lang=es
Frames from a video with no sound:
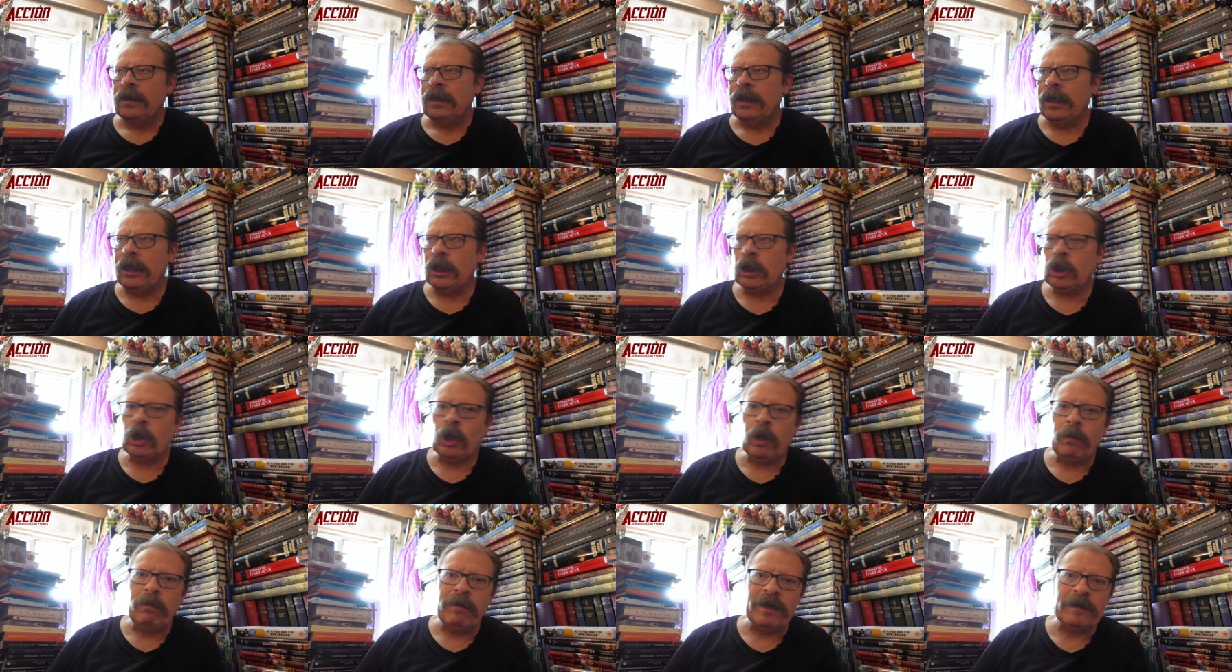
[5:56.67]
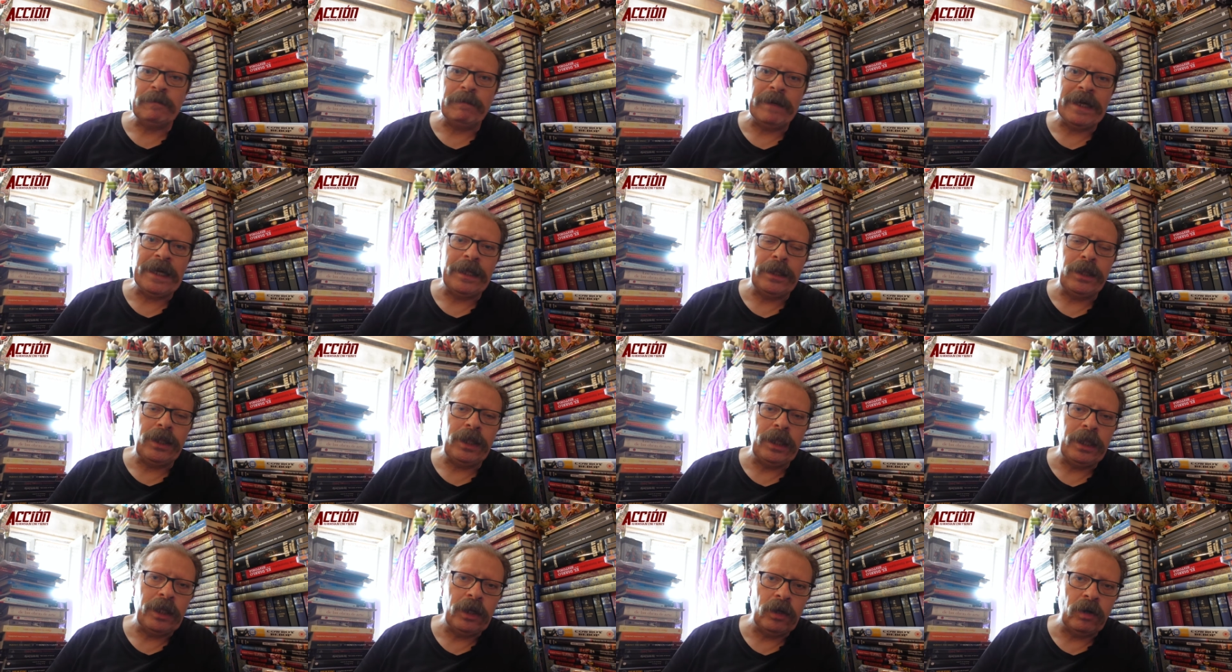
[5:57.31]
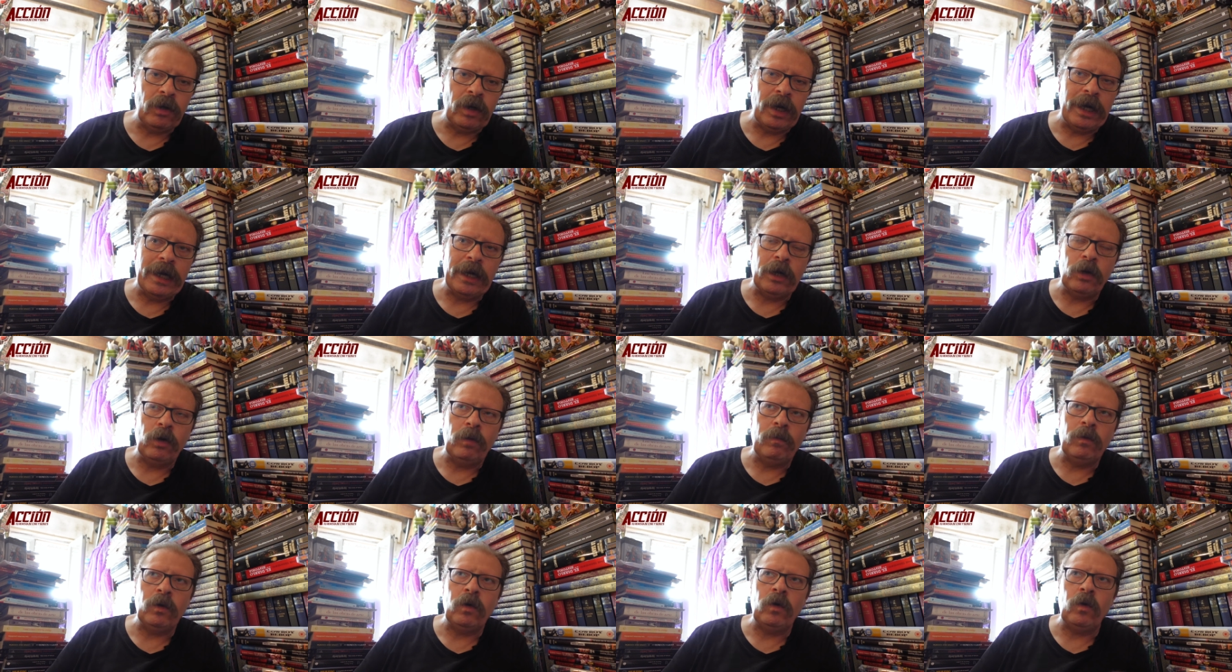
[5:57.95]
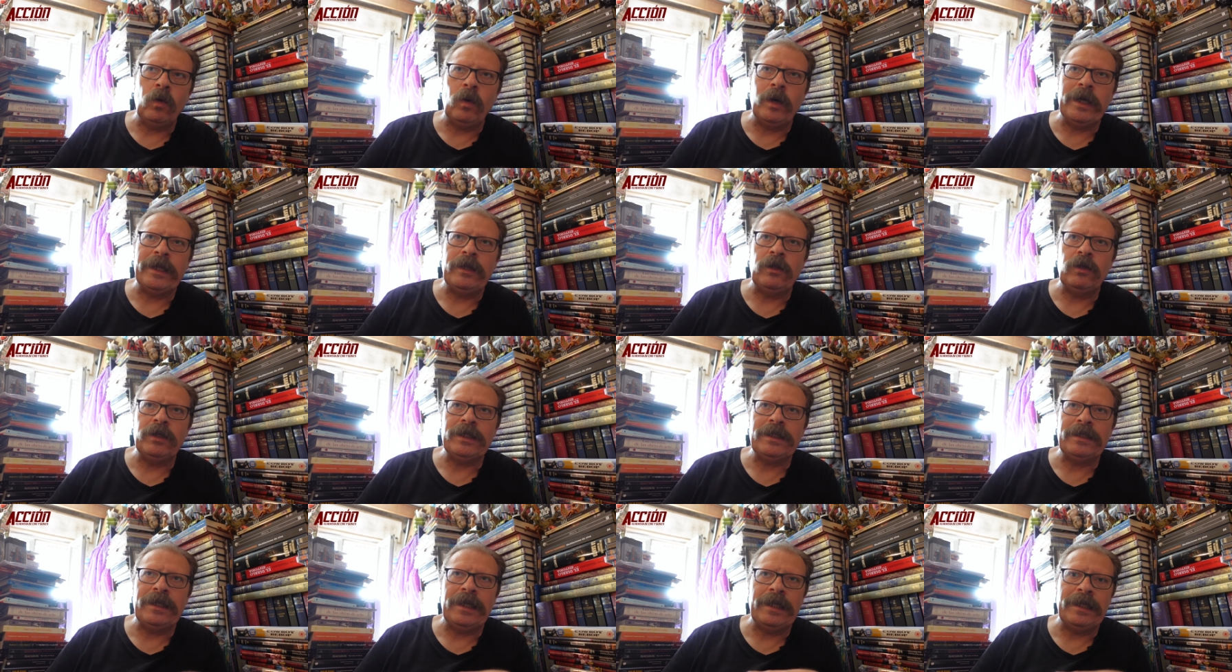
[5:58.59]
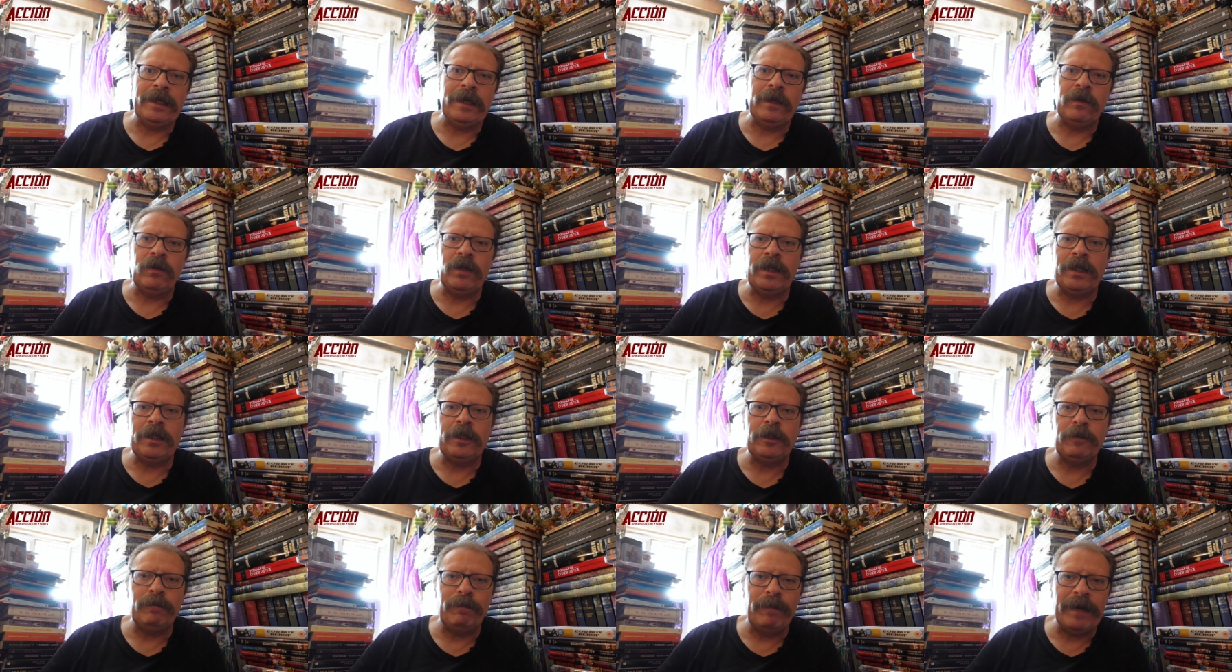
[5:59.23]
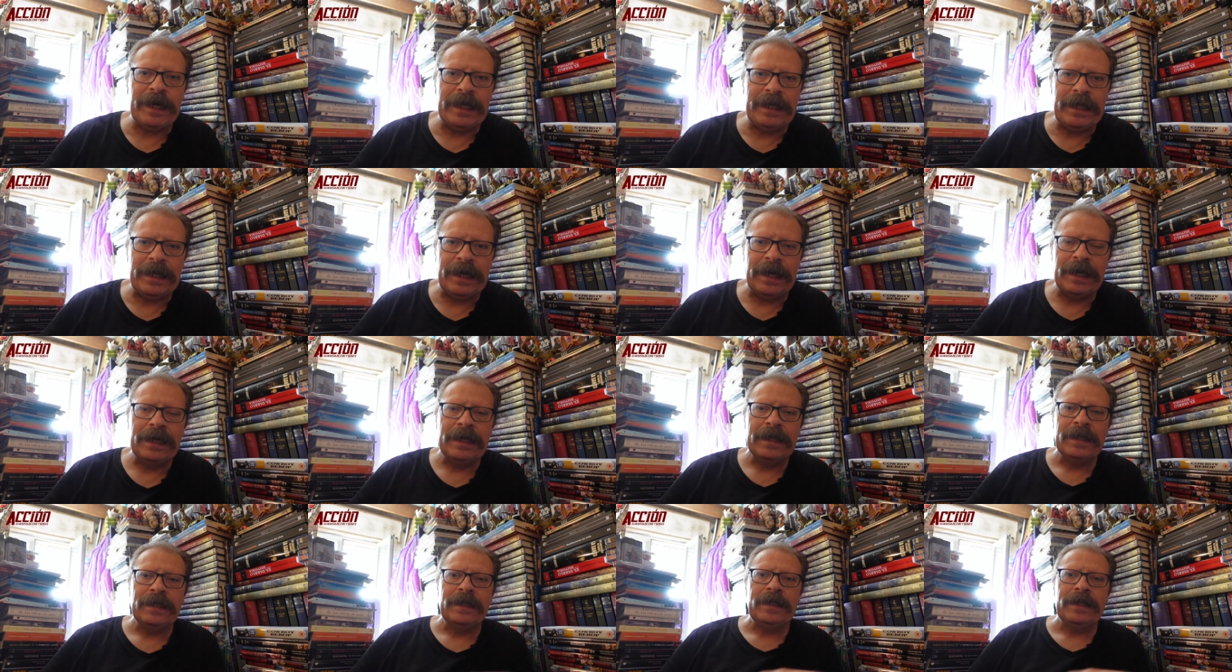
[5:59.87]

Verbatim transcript: Esto es más parecido a como cuando estrenaron en España